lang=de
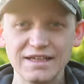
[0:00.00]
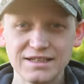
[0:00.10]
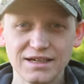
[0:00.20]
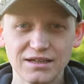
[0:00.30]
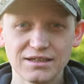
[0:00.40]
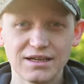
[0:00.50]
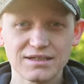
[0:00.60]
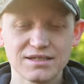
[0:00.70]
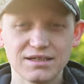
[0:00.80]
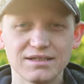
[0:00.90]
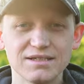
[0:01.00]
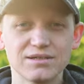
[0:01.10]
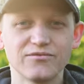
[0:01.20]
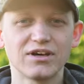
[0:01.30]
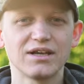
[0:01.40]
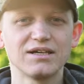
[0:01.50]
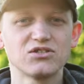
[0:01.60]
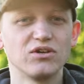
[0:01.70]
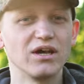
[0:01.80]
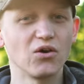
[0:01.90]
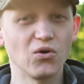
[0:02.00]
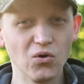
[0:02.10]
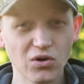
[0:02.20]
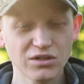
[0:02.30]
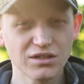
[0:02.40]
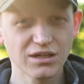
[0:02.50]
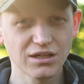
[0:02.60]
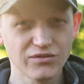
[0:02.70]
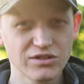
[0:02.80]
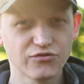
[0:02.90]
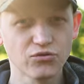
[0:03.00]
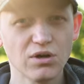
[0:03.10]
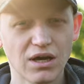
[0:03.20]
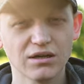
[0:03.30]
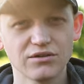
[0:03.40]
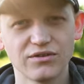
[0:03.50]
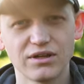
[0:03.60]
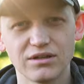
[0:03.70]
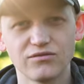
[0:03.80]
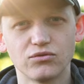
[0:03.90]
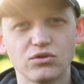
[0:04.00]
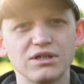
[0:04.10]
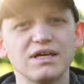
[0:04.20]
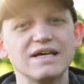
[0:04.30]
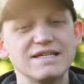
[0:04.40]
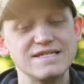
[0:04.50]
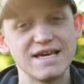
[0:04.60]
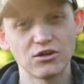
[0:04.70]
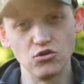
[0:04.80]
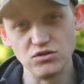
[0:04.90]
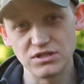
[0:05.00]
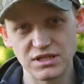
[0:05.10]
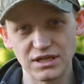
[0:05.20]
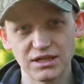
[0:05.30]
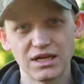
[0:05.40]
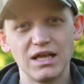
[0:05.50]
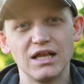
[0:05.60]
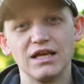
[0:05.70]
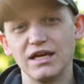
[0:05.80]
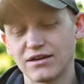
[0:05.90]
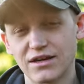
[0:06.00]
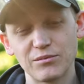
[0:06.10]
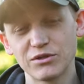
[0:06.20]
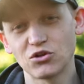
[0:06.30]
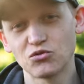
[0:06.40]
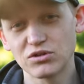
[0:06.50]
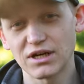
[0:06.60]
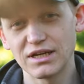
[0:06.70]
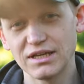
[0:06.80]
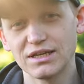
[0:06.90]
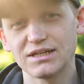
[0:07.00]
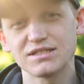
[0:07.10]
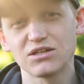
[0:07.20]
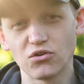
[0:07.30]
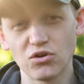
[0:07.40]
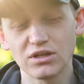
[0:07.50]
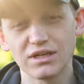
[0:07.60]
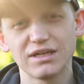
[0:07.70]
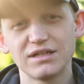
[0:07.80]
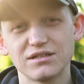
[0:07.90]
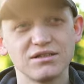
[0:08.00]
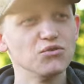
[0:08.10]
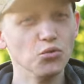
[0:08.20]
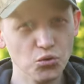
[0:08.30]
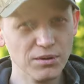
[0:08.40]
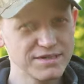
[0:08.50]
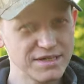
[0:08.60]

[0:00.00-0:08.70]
Digitale Nachtsicht ist im Vergleich zu der Röhrentechnik, wie sie früher angewendet wurde, sehr günstig. Ich kann mich noch gut daran erinnern, dass die Röhrengeräte über